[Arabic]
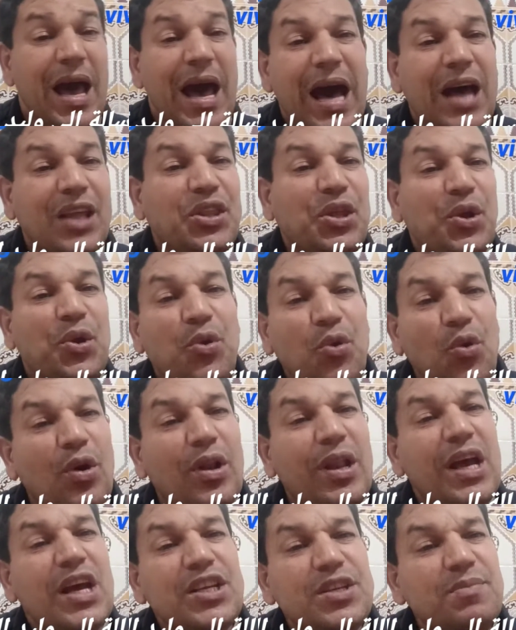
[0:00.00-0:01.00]
هاد الروح
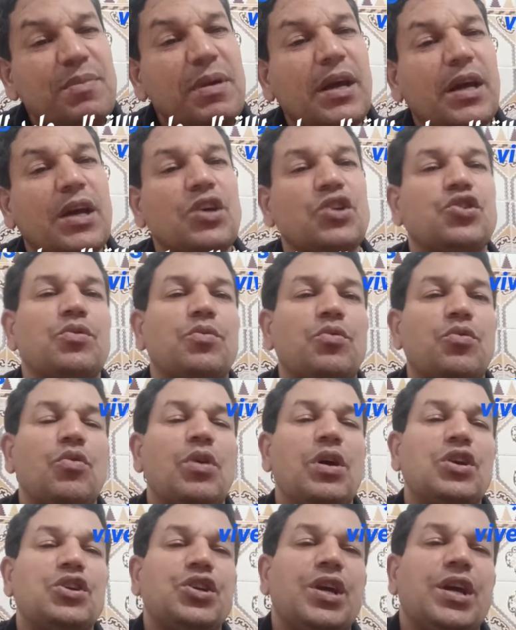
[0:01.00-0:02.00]
علاش ما
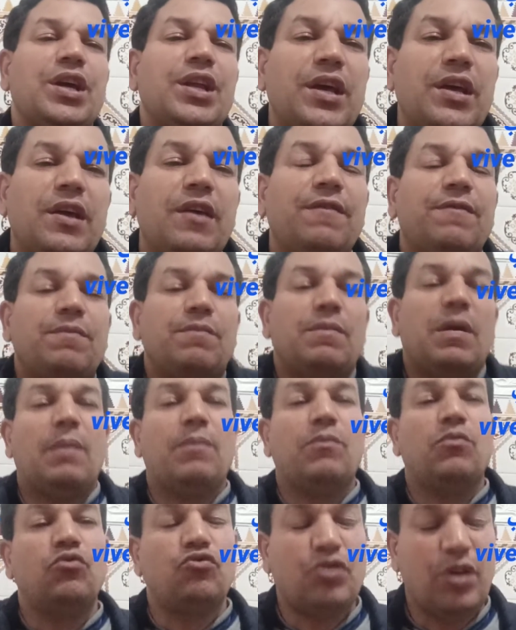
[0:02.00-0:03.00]
كنجبروهاش حنايا مع
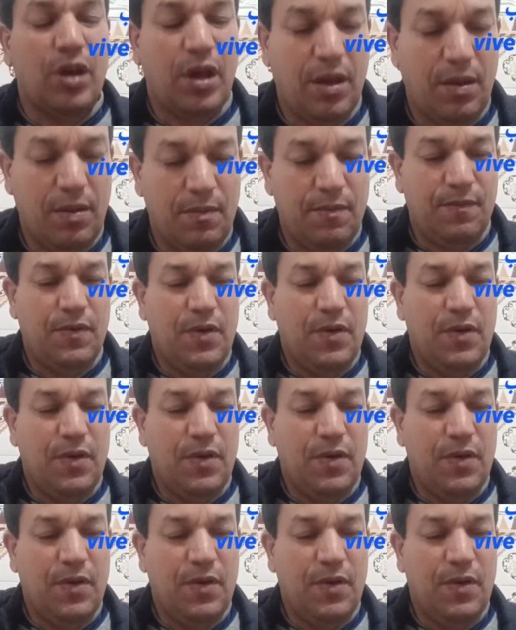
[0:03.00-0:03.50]
المنتخب